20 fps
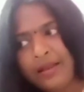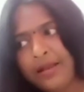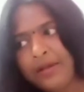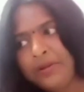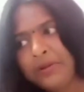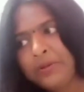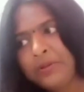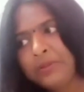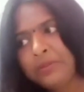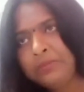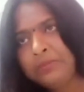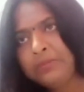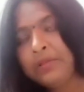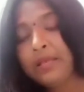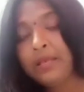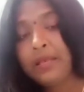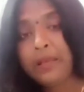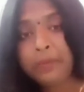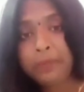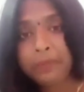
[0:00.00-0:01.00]
யாருக்கும்
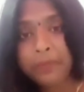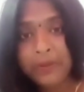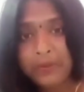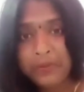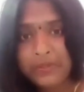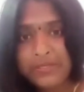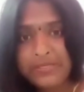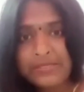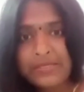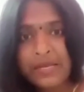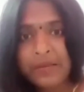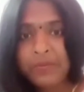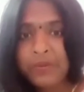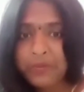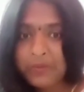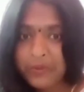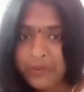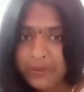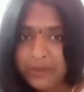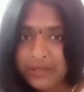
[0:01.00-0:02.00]
இப்படி ஒரு
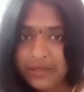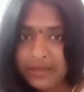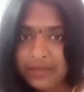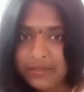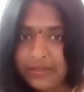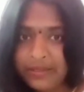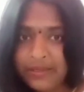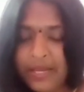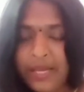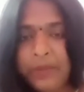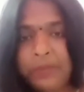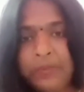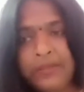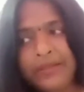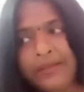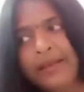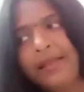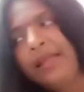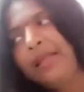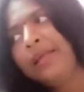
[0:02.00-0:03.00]
சாபம் கொடுக்காதீங்க
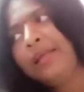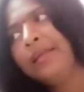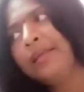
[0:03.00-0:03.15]
என்பதுதான்